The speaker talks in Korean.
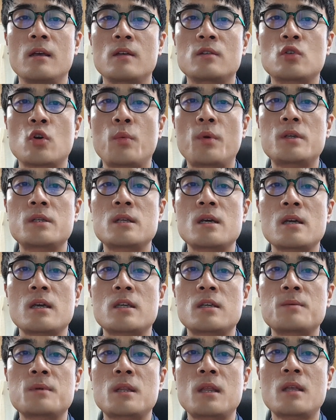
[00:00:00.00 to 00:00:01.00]

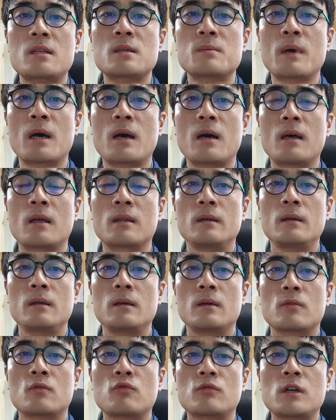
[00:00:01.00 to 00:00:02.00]
소비시장이 침체됐지만
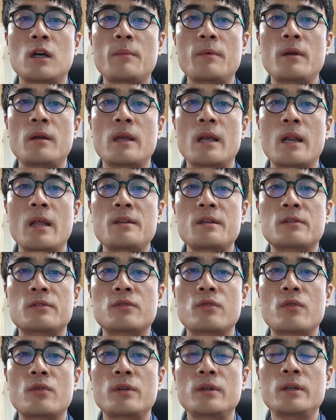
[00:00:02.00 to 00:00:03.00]
국가별 LNG
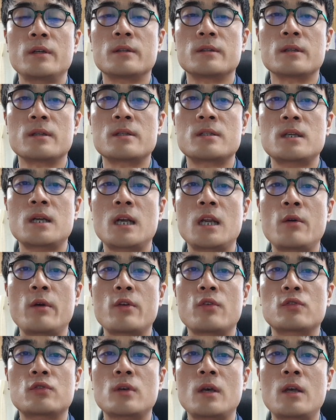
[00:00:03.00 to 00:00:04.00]
수요는 지난해와
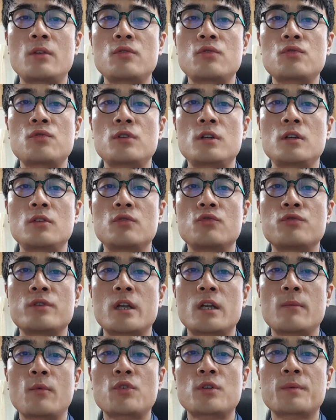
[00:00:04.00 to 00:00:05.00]
유사한 수준을
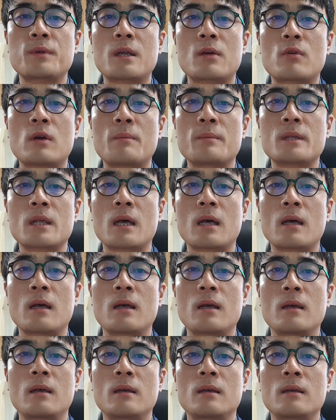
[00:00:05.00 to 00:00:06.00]
유지하는 모습이라고 합니다.
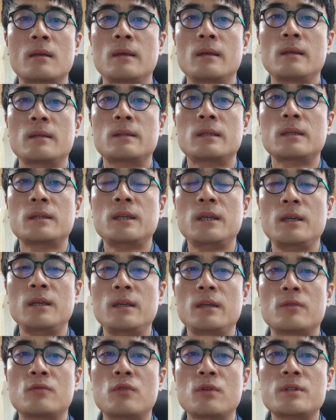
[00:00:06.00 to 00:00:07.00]

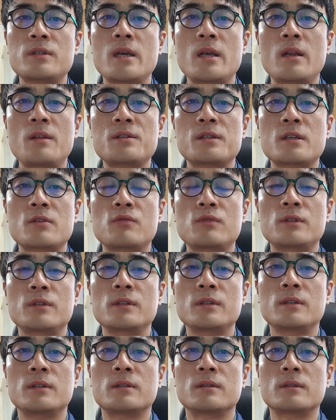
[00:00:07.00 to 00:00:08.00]
특히
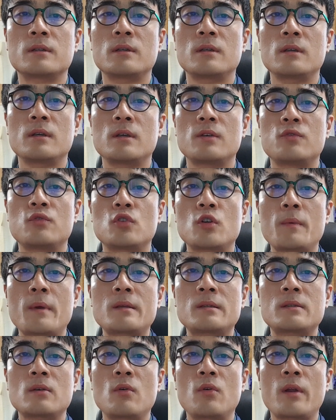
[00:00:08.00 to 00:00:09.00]
국제에너지기구는
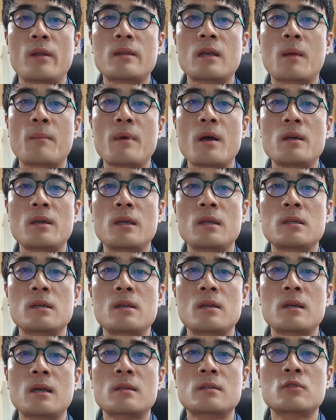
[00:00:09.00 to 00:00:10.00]
유럽에서 올해 상반기에
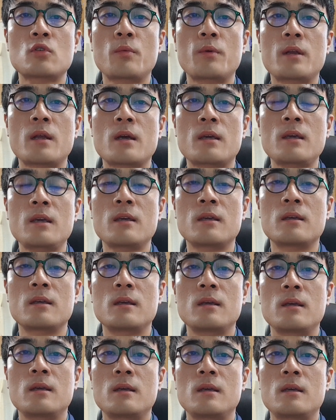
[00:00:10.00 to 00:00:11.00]
천연가스 소비량이
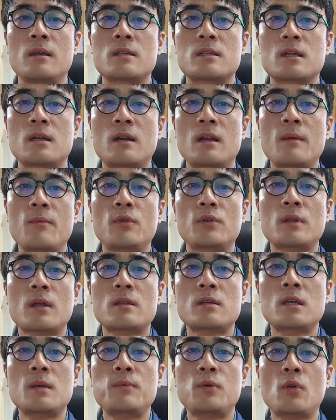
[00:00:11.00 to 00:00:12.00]

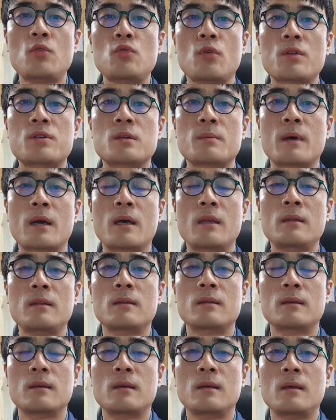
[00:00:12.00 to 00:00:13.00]
지난해보다 7% 줄었지만
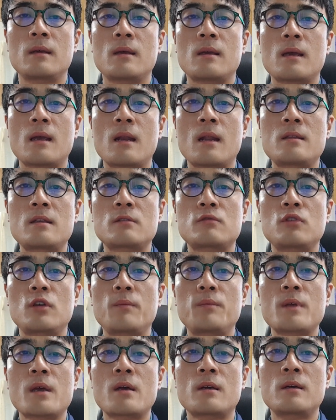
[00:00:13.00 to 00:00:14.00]
LNG
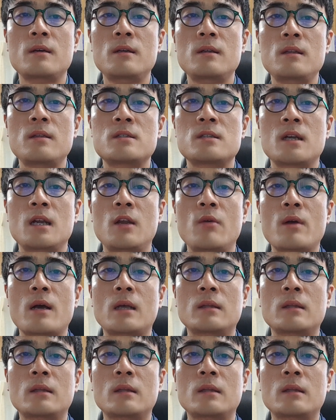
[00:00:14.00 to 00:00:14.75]
수입량은 지난해와